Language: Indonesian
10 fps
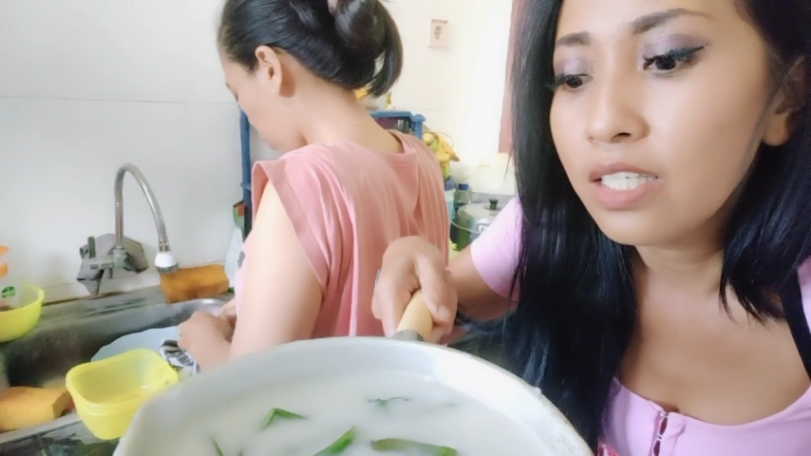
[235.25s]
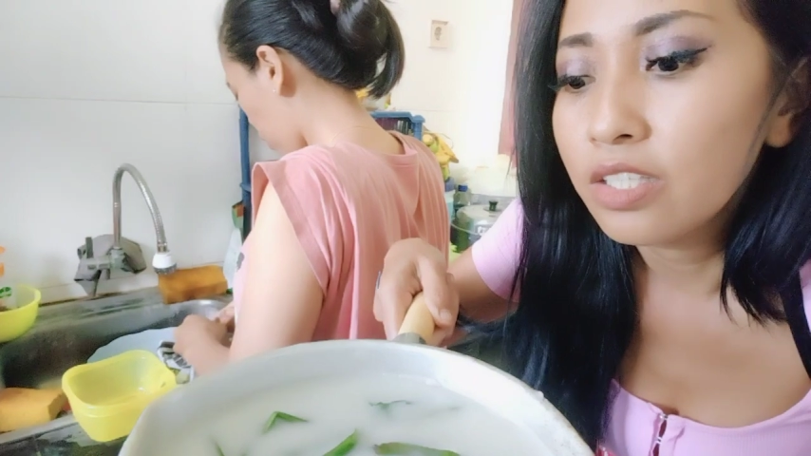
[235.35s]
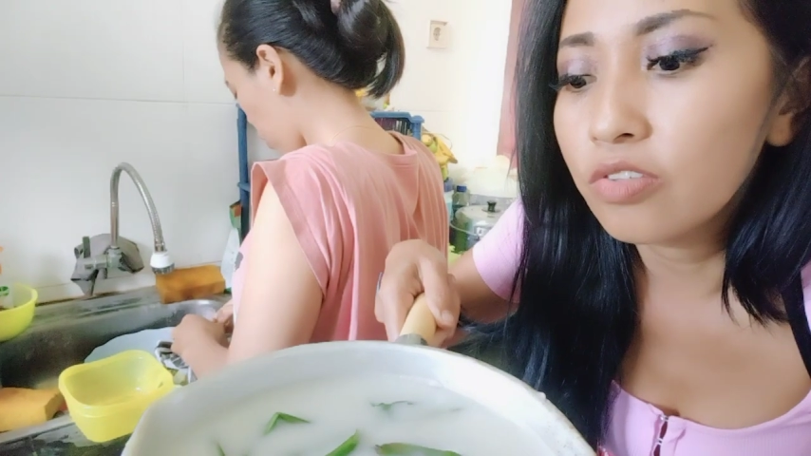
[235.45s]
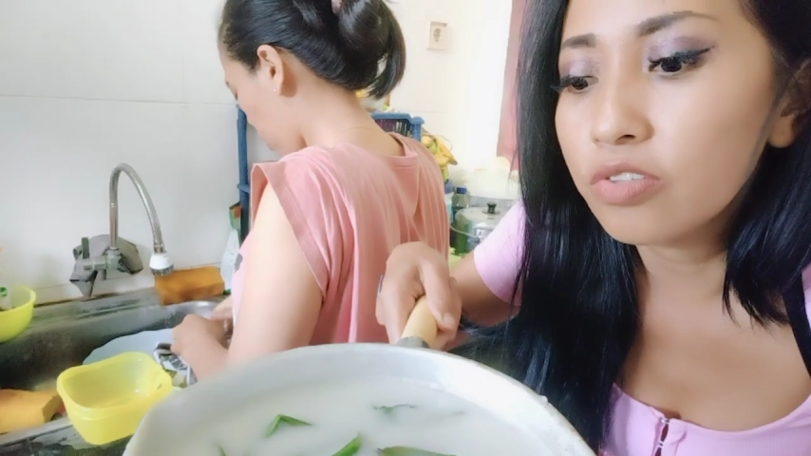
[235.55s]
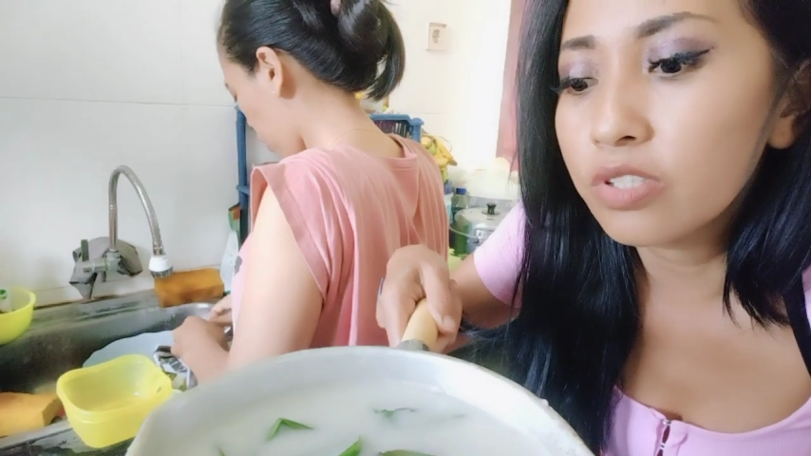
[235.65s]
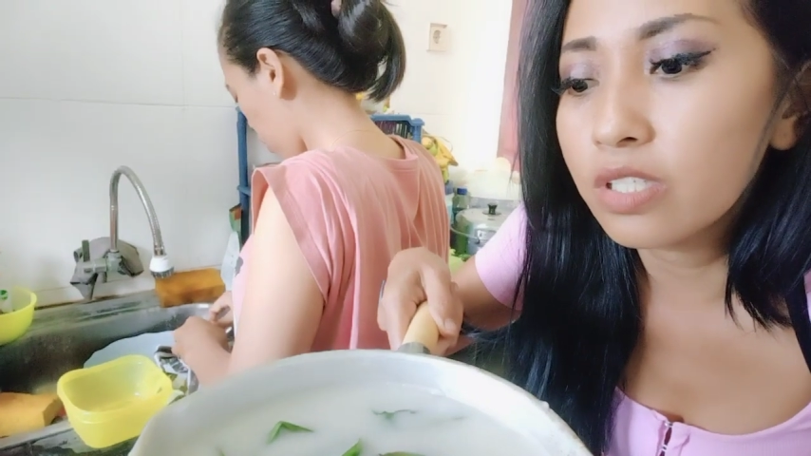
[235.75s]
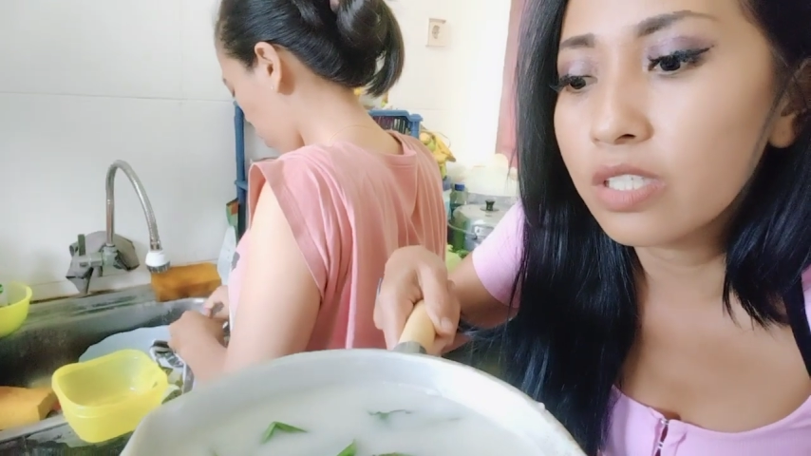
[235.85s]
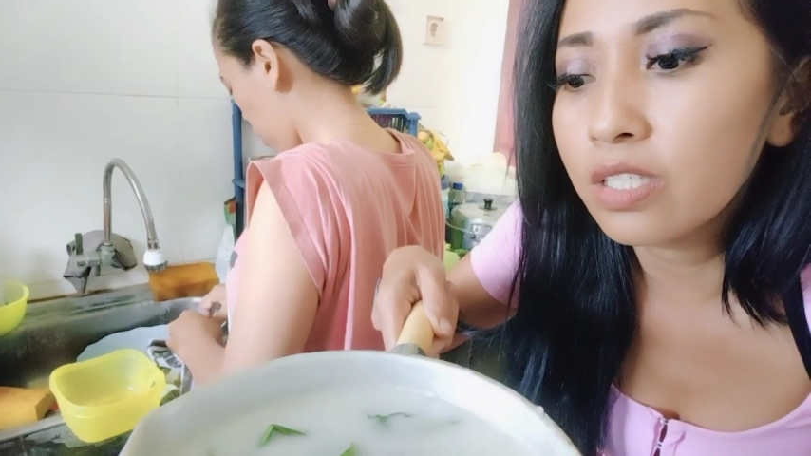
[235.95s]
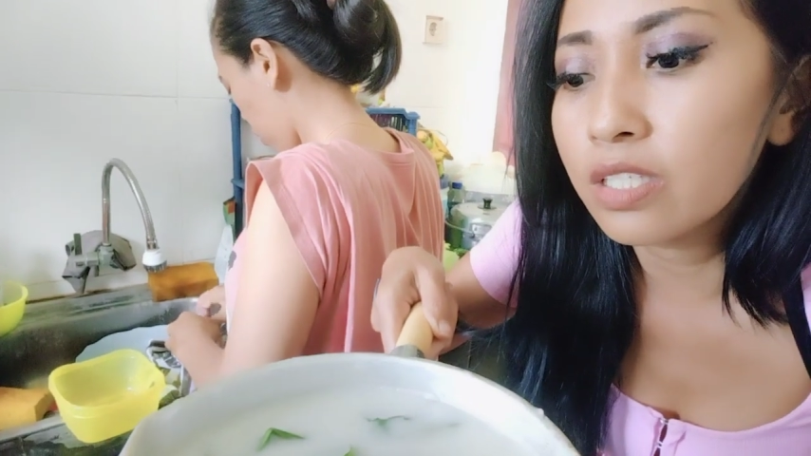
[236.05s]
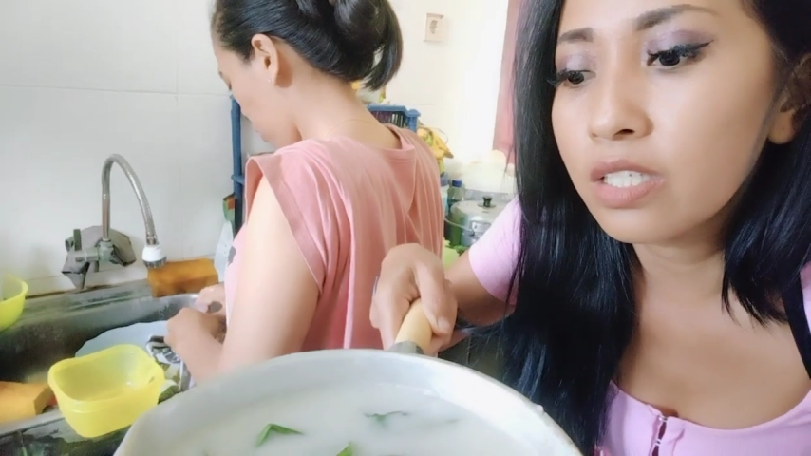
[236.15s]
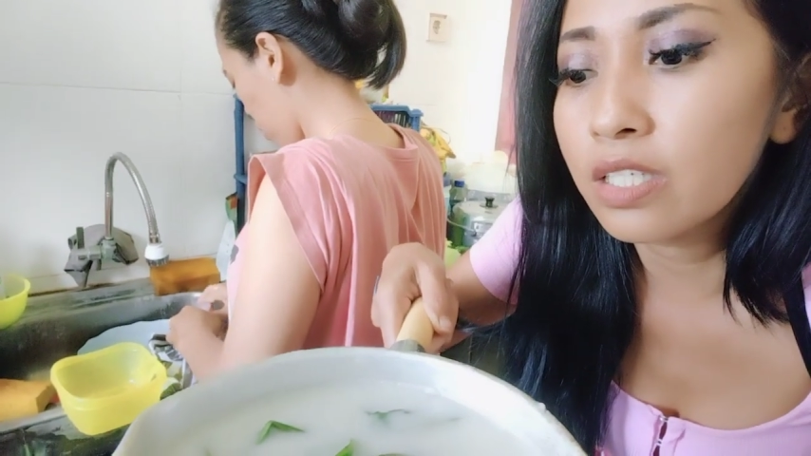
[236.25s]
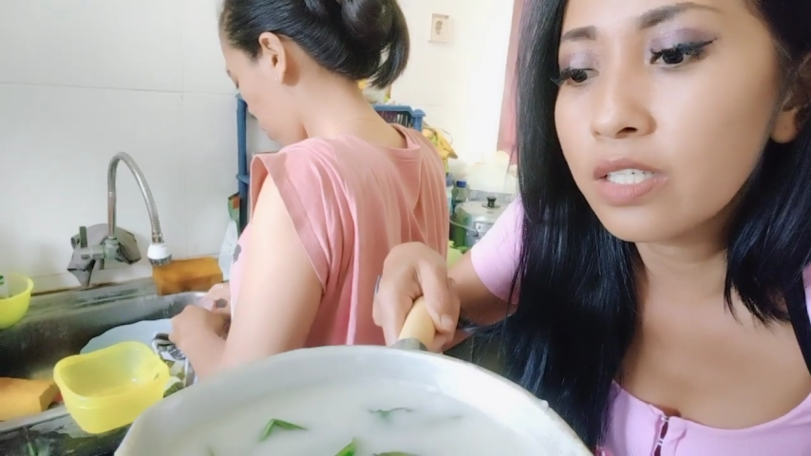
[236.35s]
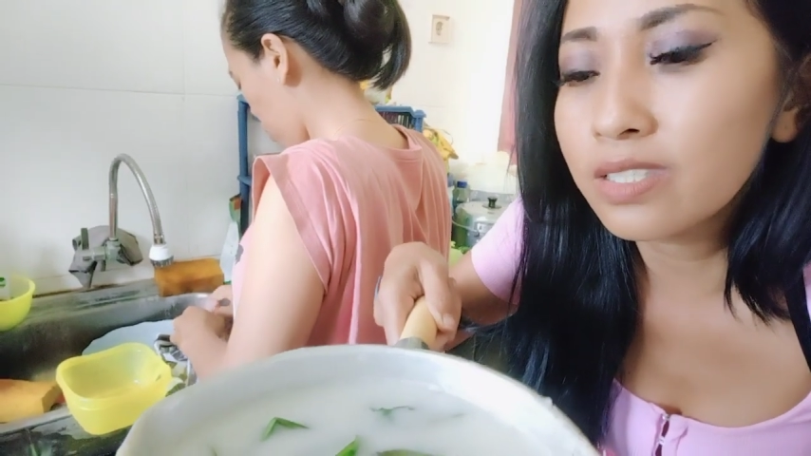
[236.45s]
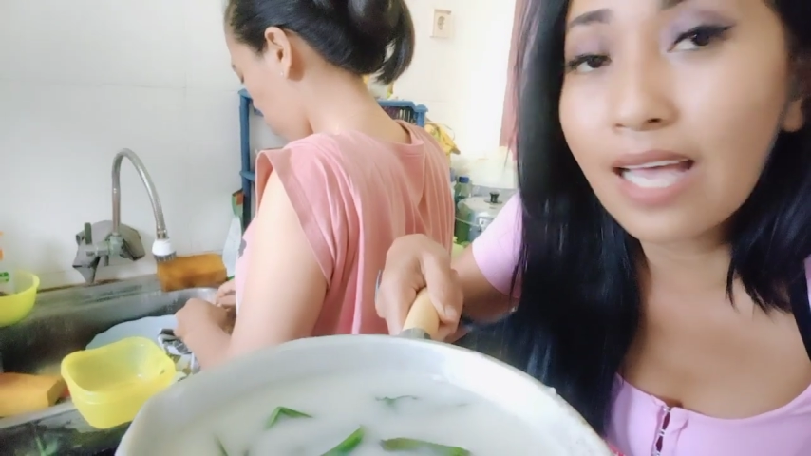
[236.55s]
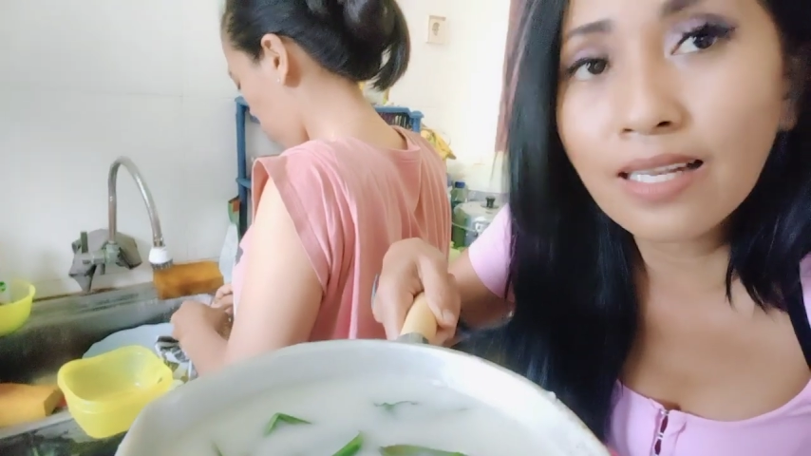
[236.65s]
terus eh,
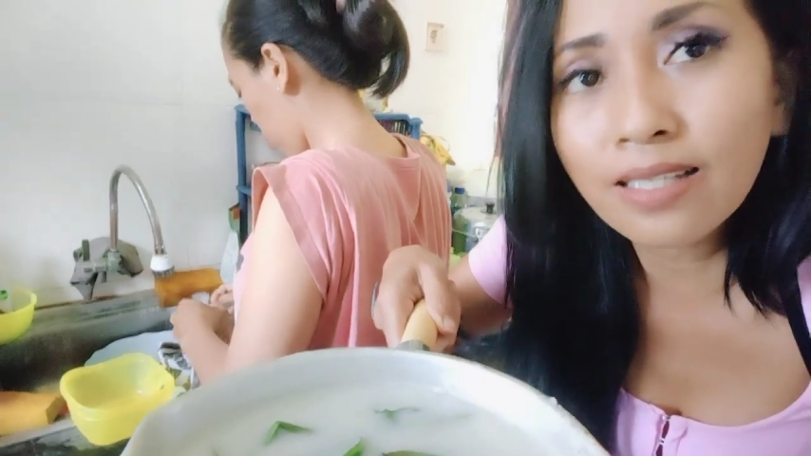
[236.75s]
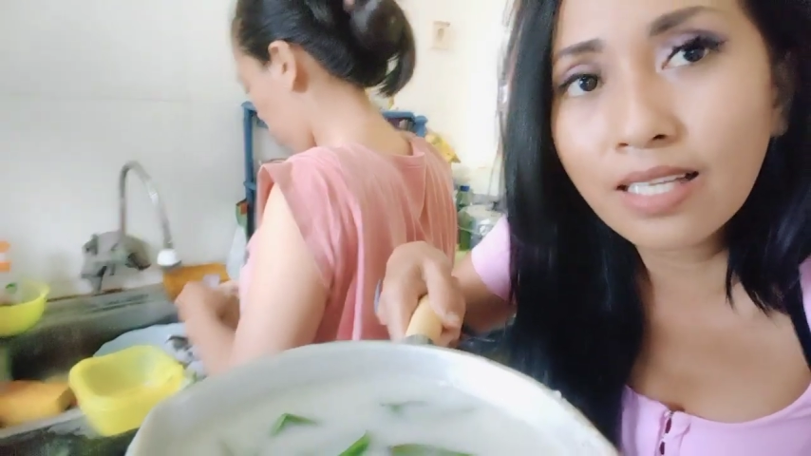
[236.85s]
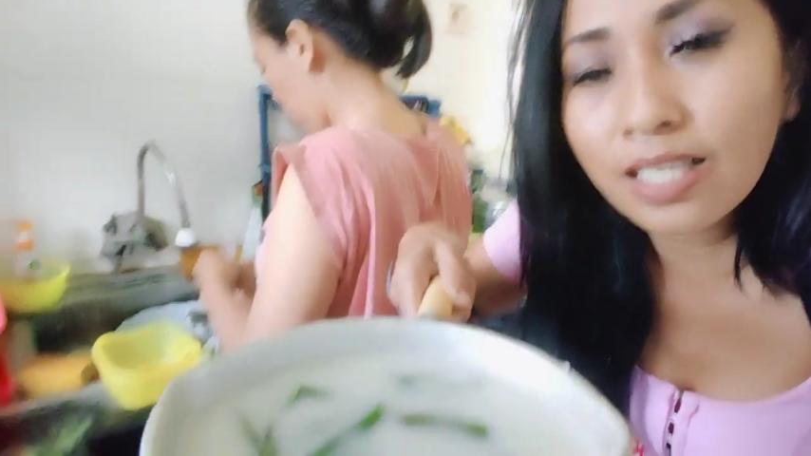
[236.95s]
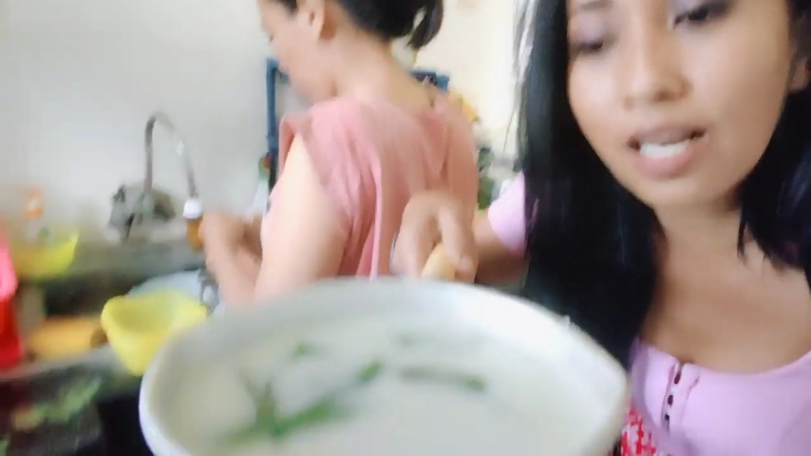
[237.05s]
santan